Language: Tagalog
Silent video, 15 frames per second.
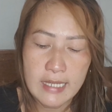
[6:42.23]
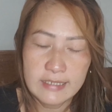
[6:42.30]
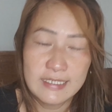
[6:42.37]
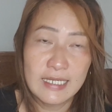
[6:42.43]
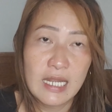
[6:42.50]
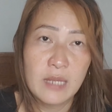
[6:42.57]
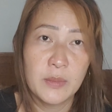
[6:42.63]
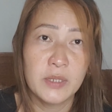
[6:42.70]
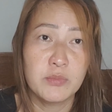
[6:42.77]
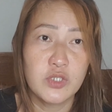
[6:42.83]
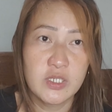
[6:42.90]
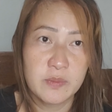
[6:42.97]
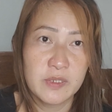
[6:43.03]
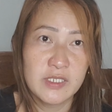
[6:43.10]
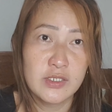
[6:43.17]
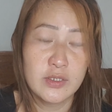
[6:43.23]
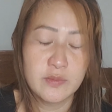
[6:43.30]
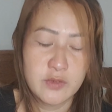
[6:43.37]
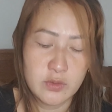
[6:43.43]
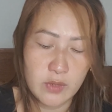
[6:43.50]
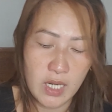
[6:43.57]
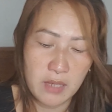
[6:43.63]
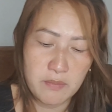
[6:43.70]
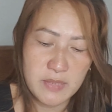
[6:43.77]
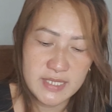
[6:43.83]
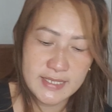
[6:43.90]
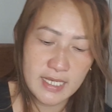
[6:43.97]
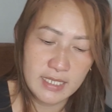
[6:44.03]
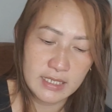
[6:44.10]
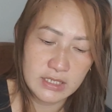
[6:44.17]
salamat po sa pag-subscribe ni
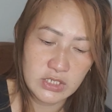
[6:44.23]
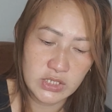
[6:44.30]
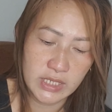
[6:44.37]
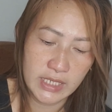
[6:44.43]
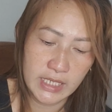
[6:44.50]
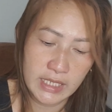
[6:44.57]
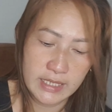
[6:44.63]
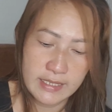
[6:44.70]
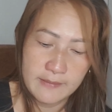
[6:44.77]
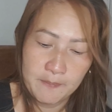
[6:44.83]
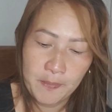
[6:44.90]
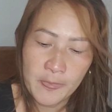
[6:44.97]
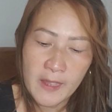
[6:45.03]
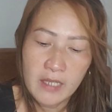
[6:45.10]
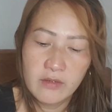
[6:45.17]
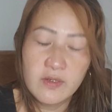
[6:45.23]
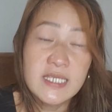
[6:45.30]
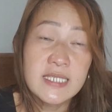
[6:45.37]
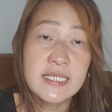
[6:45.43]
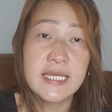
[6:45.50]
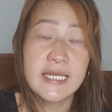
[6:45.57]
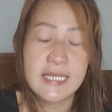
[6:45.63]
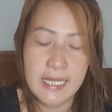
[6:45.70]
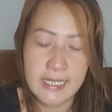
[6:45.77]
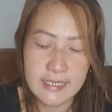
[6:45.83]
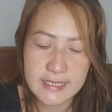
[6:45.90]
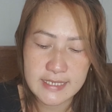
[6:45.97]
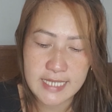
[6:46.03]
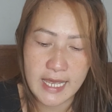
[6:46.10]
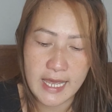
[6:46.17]
Sarah Jane, Kristen
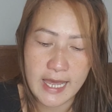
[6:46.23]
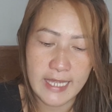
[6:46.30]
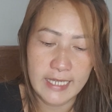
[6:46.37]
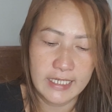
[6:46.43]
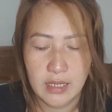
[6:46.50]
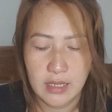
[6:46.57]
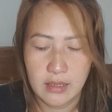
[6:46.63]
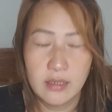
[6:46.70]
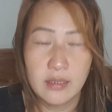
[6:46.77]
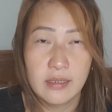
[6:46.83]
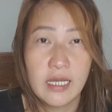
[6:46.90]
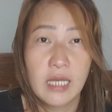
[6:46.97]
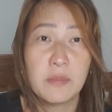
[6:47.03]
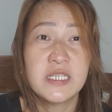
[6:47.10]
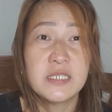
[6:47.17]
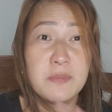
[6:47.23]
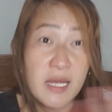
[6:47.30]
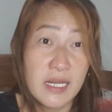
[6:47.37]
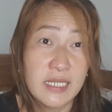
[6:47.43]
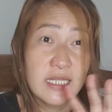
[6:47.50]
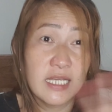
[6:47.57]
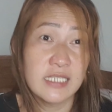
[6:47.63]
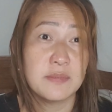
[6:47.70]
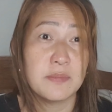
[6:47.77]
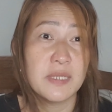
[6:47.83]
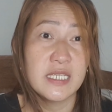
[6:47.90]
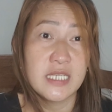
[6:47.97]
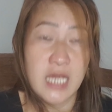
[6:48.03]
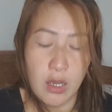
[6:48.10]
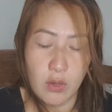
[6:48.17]
Ansay, kay, kay Miss Marites
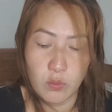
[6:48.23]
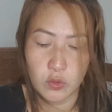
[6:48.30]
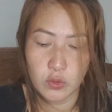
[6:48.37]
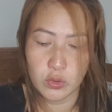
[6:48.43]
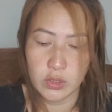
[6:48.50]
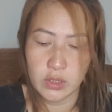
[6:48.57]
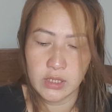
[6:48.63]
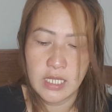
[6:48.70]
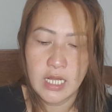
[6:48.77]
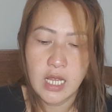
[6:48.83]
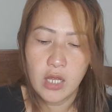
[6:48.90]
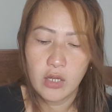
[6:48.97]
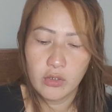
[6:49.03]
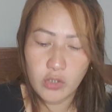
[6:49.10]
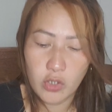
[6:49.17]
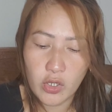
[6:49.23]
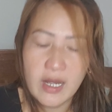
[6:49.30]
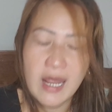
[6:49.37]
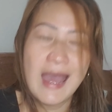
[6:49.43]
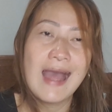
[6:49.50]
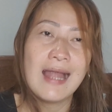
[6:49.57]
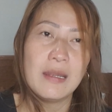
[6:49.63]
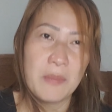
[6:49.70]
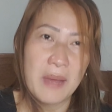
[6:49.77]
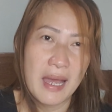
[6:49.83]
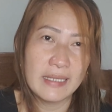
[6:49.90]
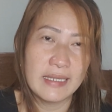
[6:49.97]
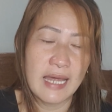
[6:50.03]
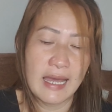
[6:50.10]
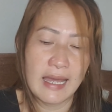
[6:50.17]
Manyawol, Rona
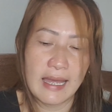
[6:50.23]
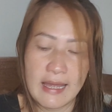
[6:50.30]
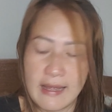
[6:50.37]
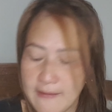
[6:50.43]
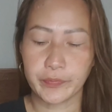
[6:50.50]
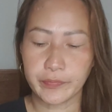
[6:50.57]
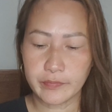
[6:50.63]
Almada,